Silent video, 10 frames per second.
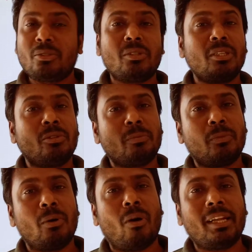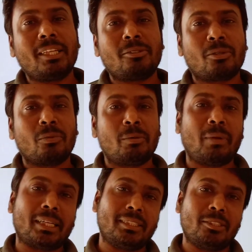জন্য কিন্তু অনেক রকমের
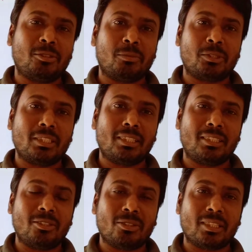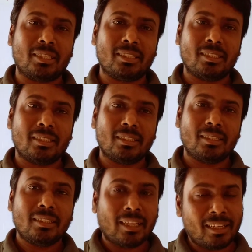প্রাকৃতিক সমস্যা সৃষ্টি হচ্ছে
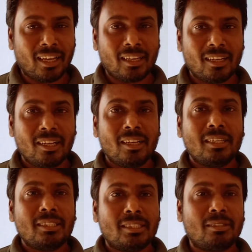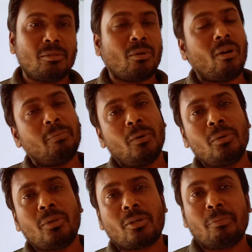তাই না
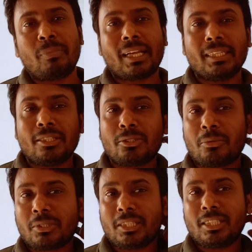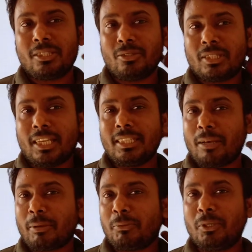বহু রকম প্রাকৃতিক সমস্যা সৃষ্টি হয়েছে এই যে
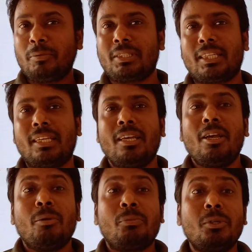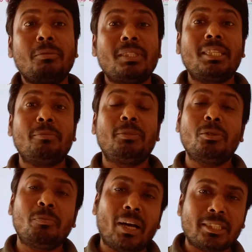আমরা পরিবেশে পরিবেশের
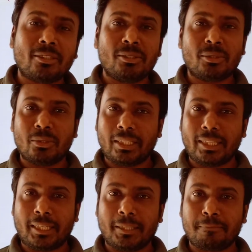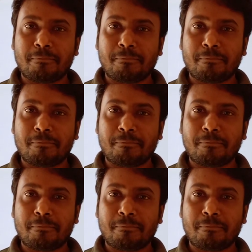বিরূপ আচরণ করতে দেখি